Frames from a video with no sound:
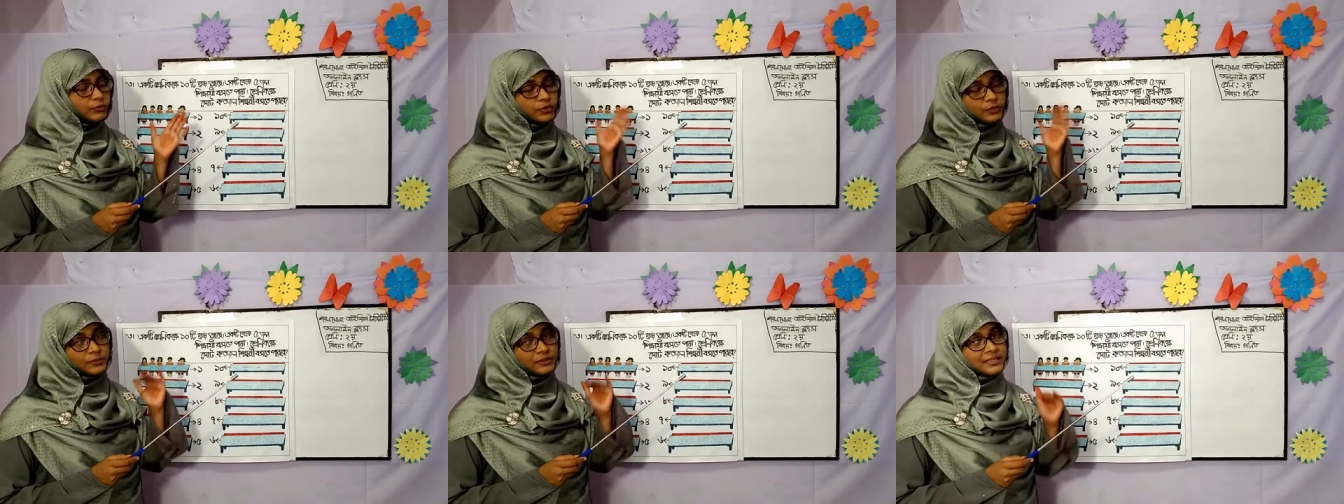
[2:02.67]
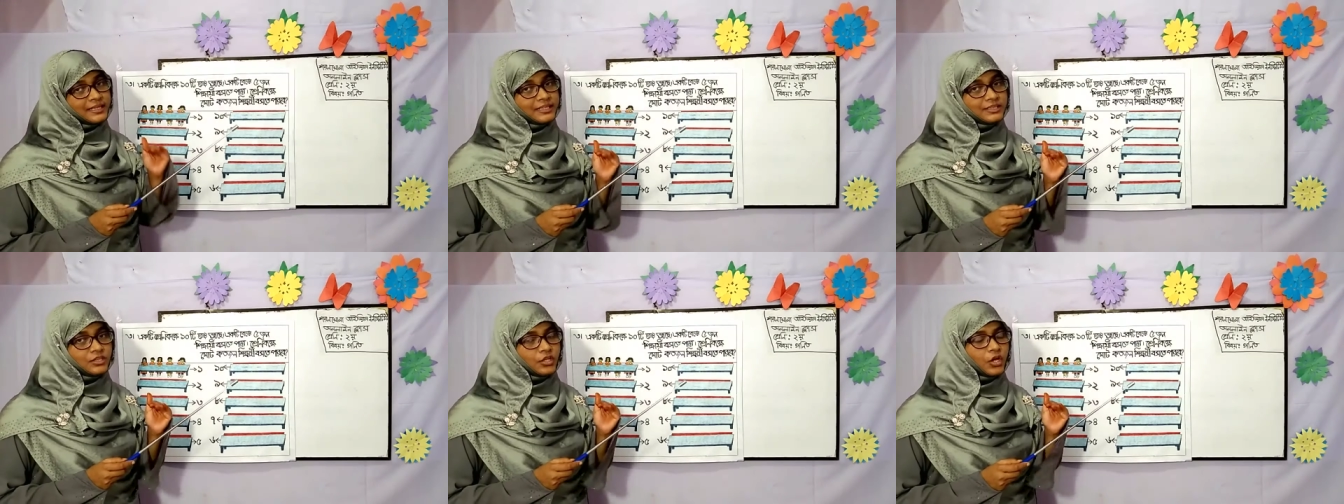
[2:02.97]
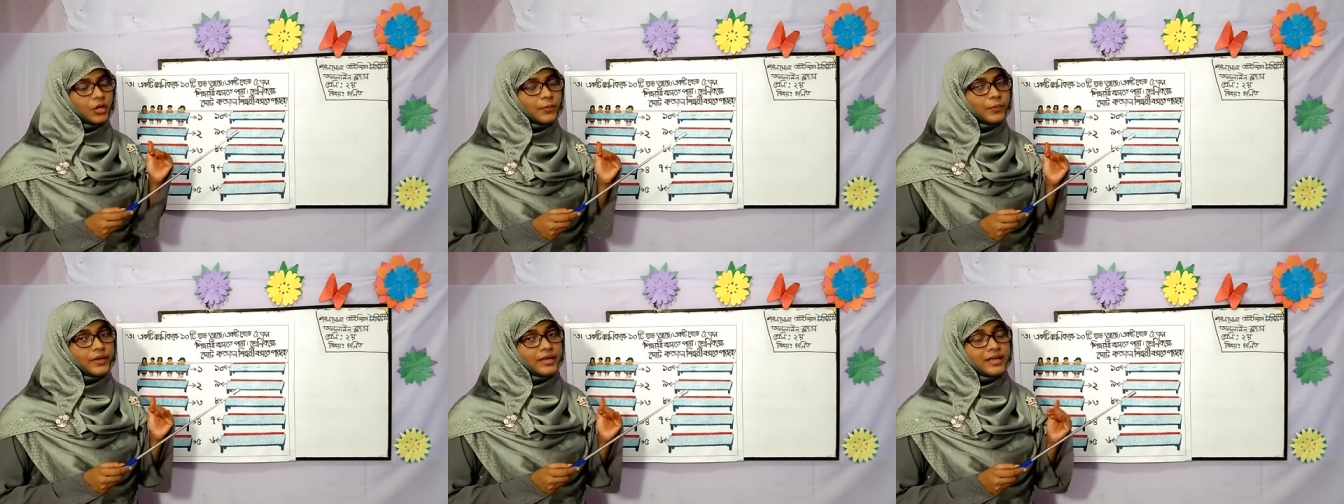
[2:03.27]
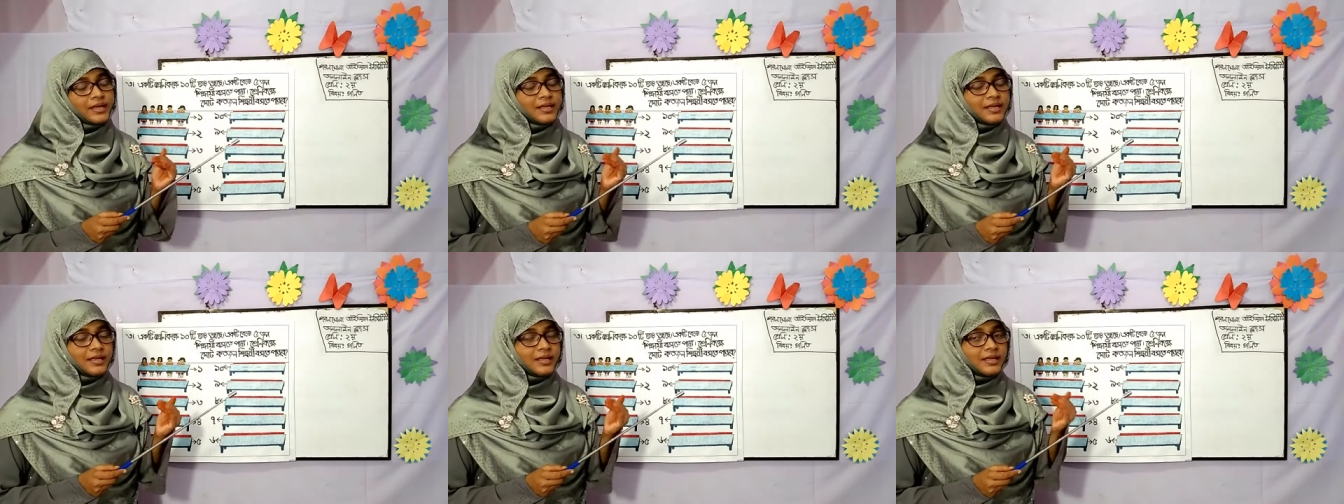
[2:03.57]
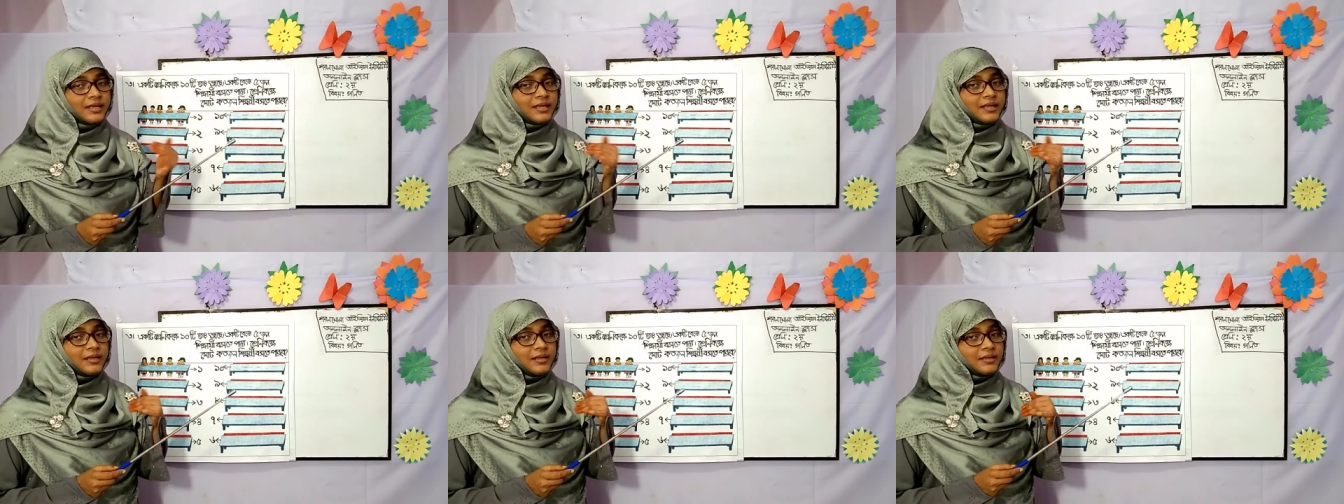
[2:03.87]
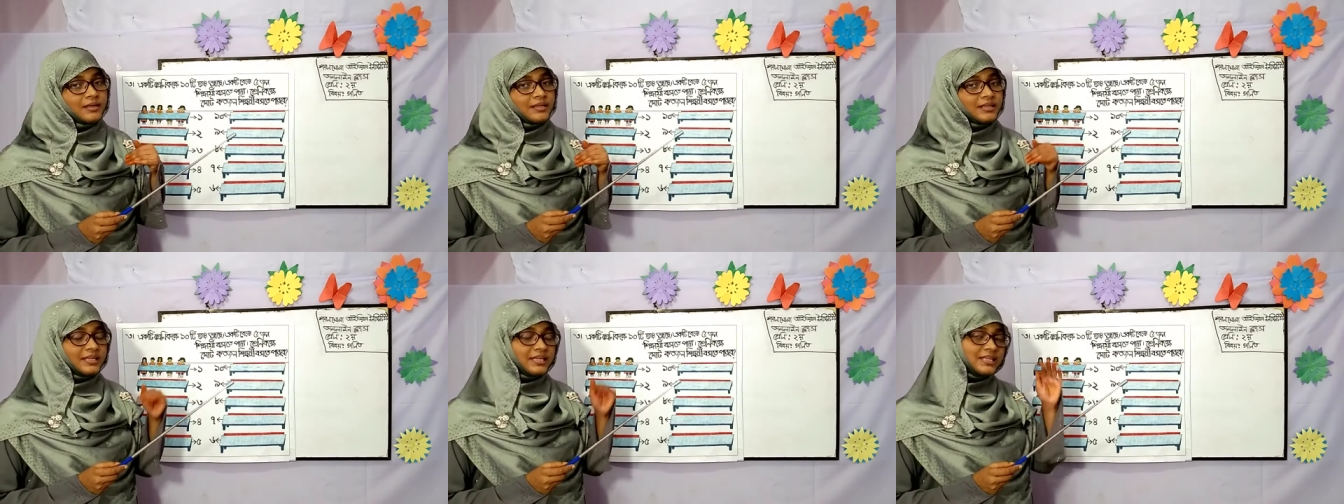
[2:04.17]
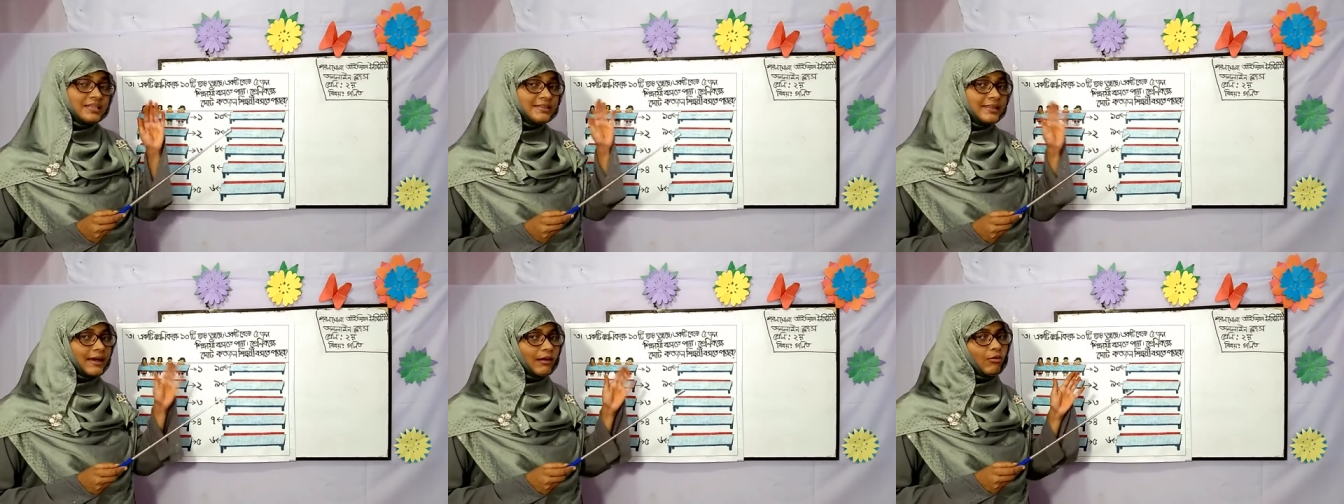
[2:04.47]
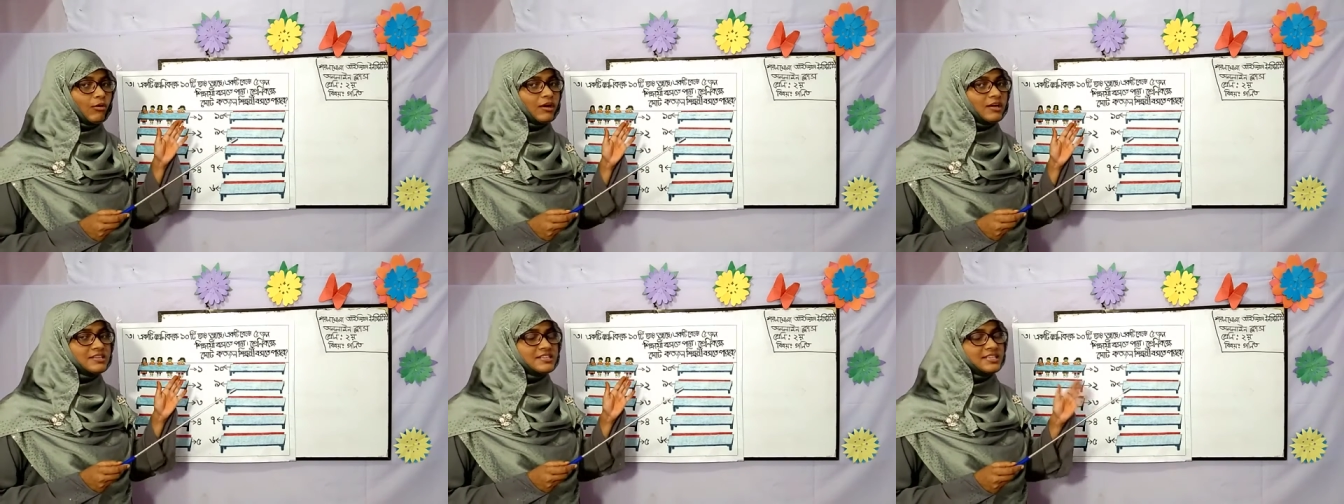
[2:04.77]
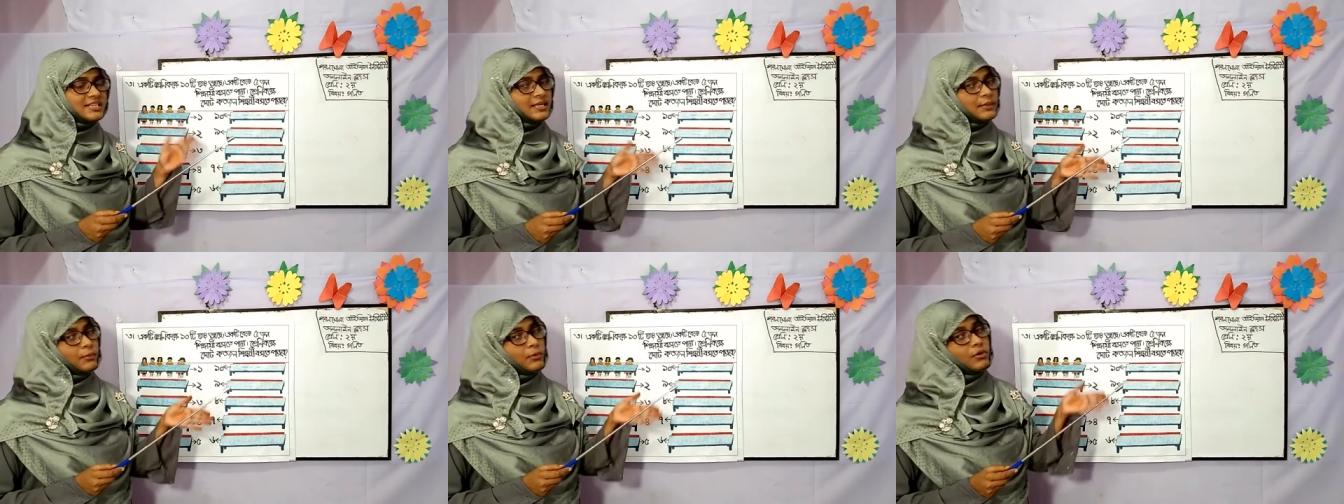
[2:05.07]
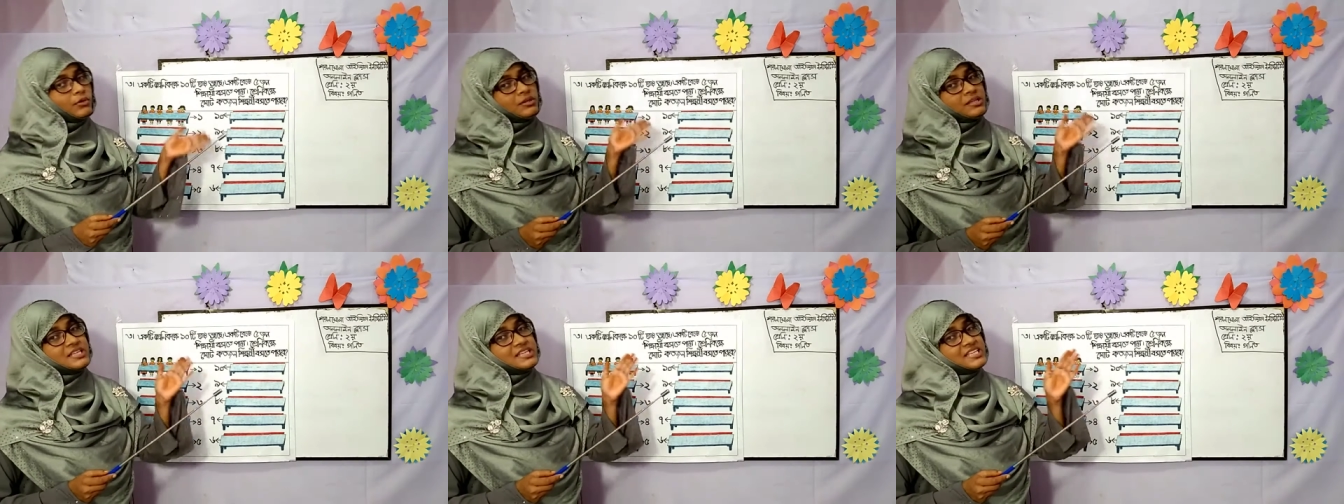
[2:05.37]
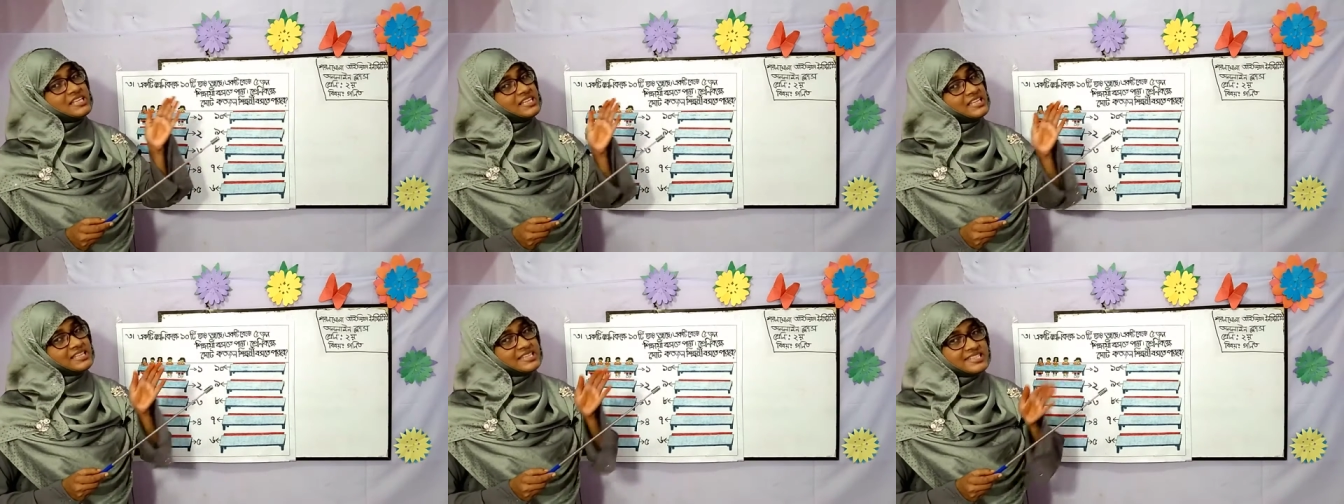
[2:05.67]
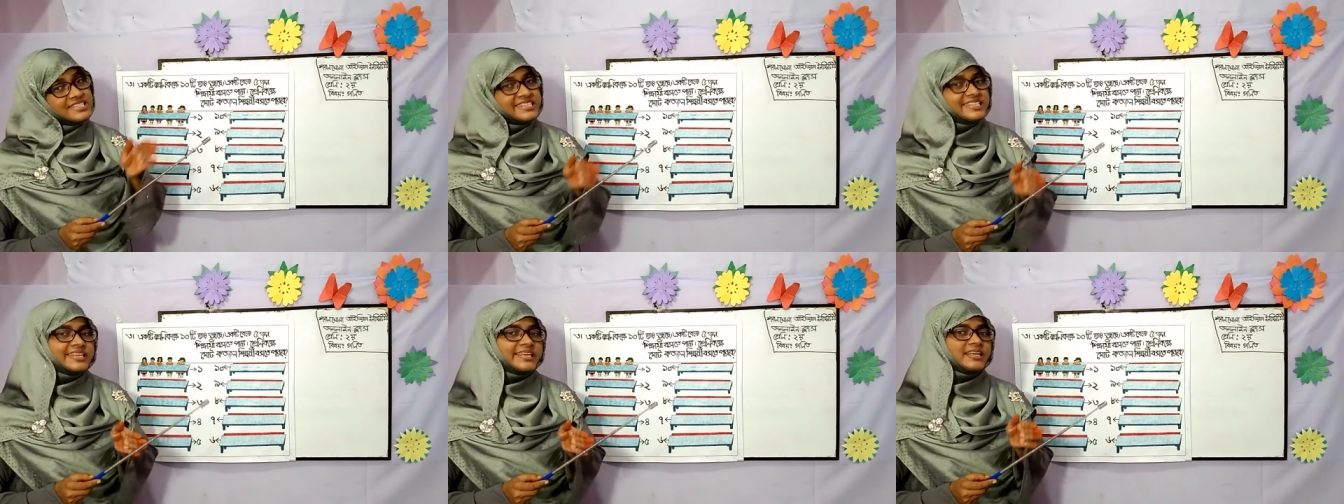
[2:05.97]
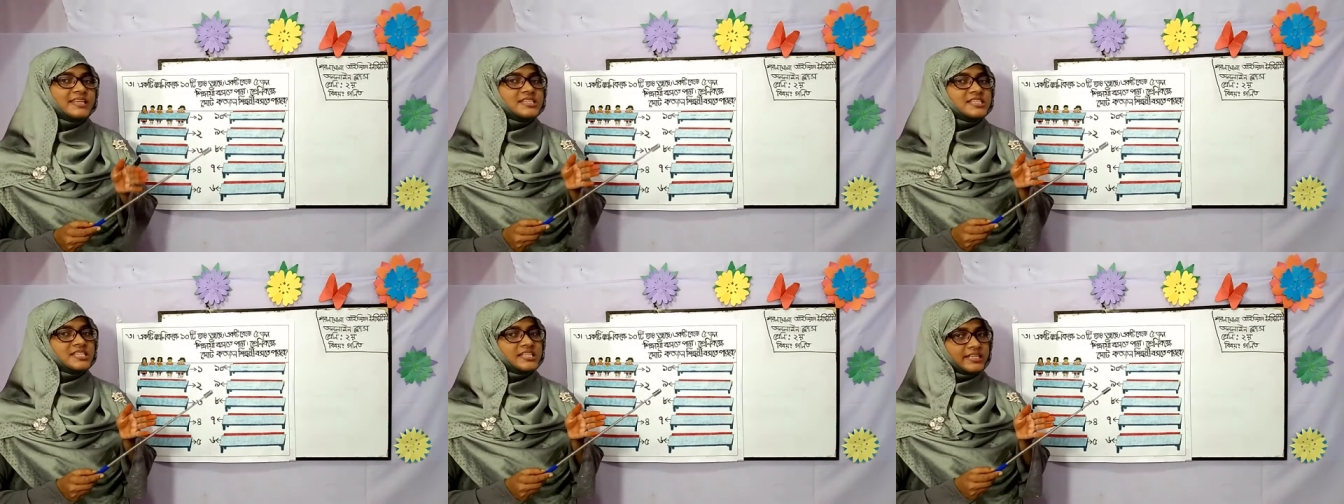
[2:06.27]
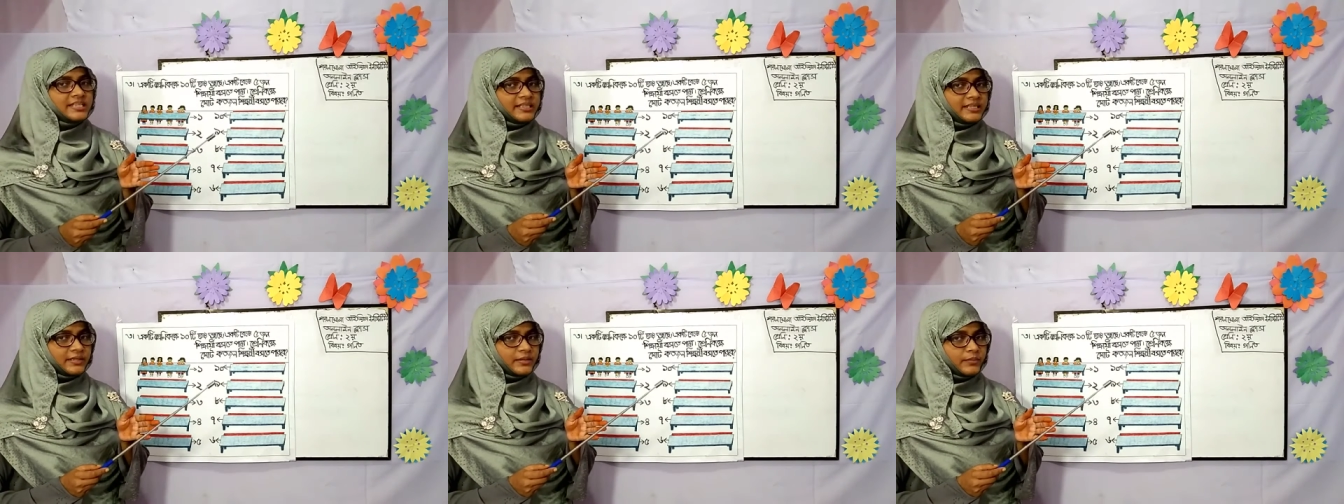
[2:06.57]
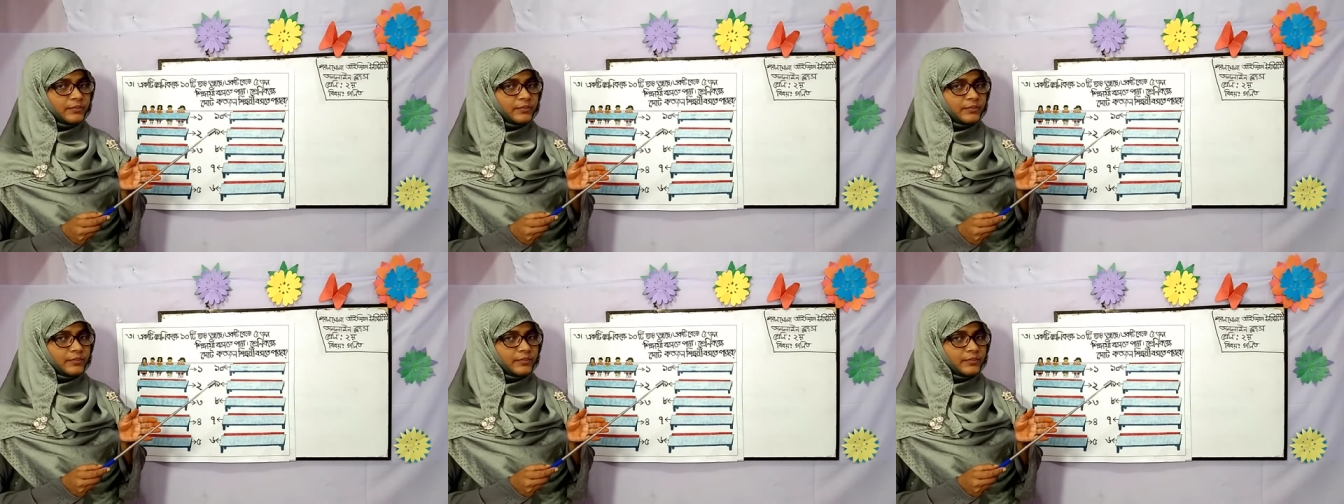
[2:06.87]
প্রথমে দেখতে হবে কি দেওয়া আছে এবং কি চেয়েছে